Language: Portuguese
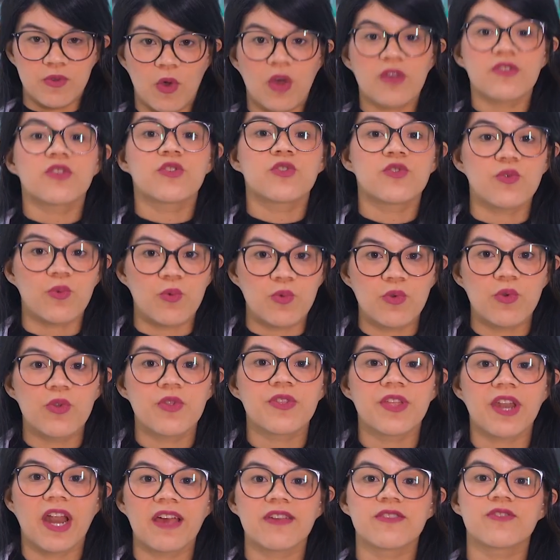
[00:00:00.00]
Nosso estudo
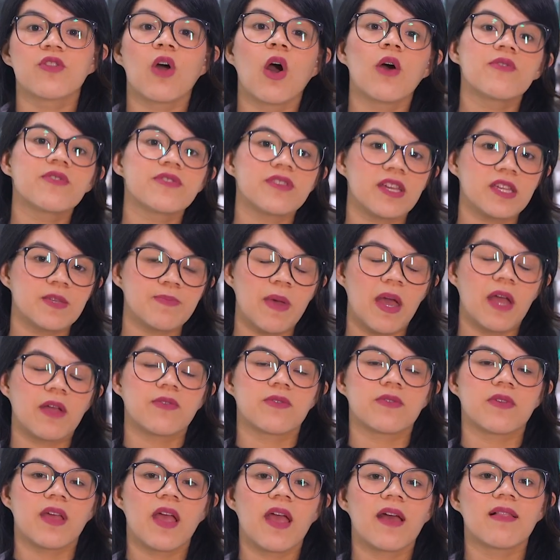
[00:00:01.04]
traz novos
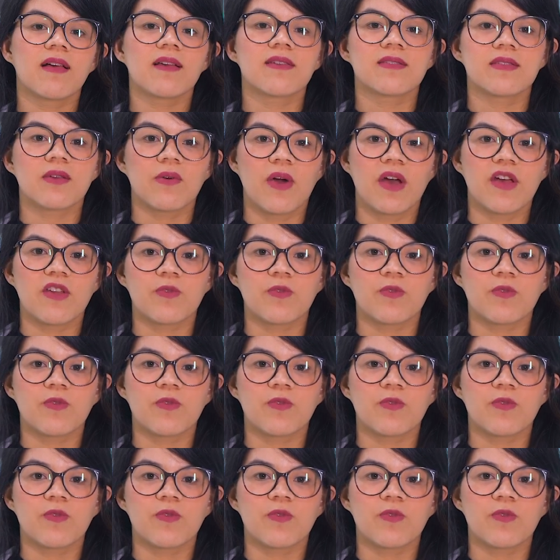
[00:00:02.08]
aspectos em relação à